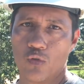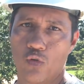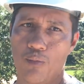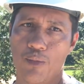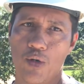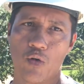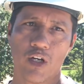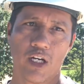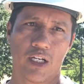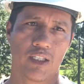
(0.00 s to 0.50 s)
o
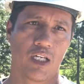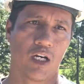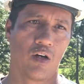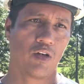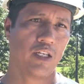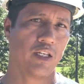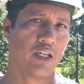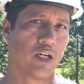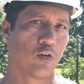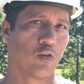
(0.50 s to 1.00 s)
meu
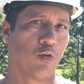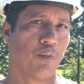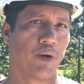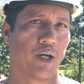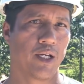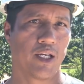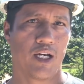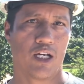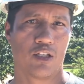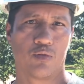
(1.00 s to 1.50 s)
canal ele é
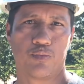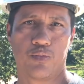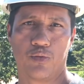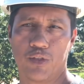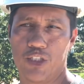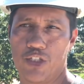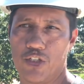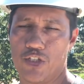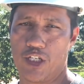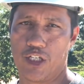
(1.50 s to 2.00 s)
acompanhado
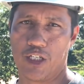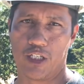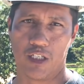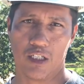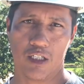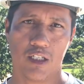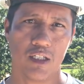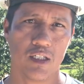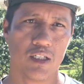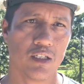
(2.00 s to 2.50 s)
por
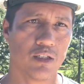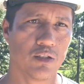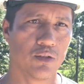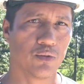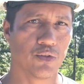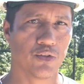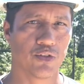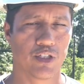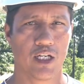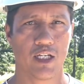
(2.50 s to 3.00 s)

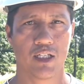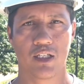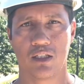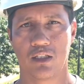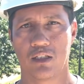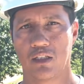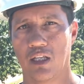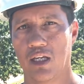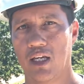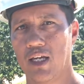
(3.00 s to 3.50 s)
engenheiros,
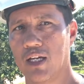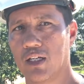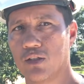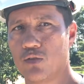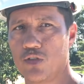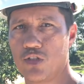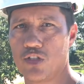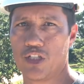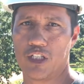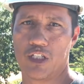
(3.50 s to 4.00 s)

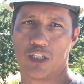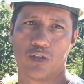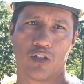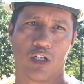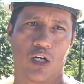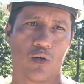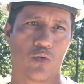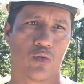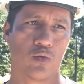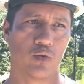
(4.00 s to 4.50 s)
arquiteto, engenheiro
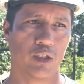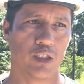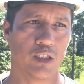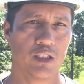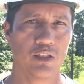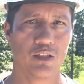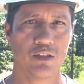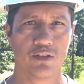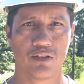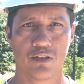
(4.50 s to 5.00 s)

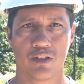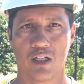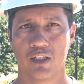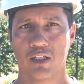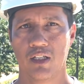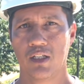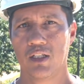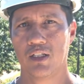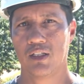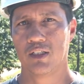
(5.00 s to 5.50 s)
calculista,
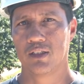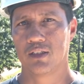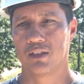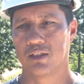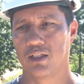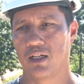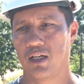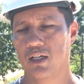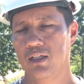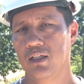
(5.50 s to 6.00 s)

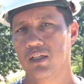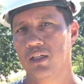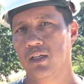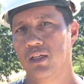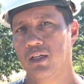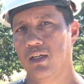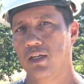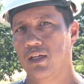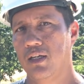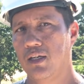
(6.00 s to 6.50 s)
tá?
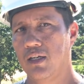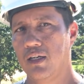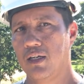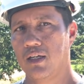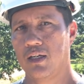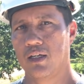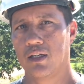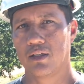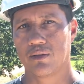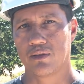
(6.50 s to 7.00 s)

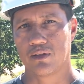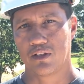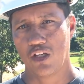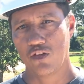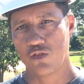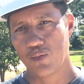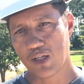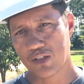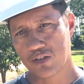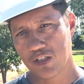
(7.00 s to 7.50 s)
É,
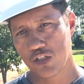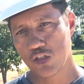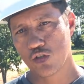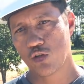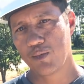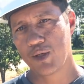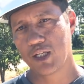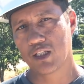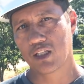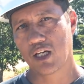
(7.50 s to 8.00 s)
teve bastante
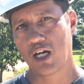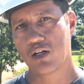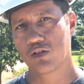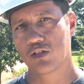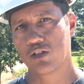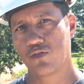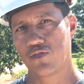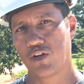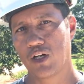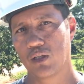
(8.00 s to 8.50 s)

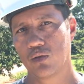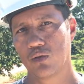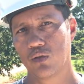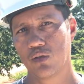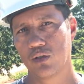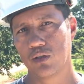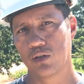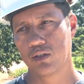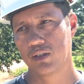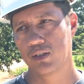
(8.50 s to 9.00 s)
comentário que
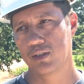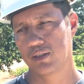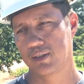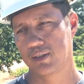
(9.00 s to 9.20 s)
falou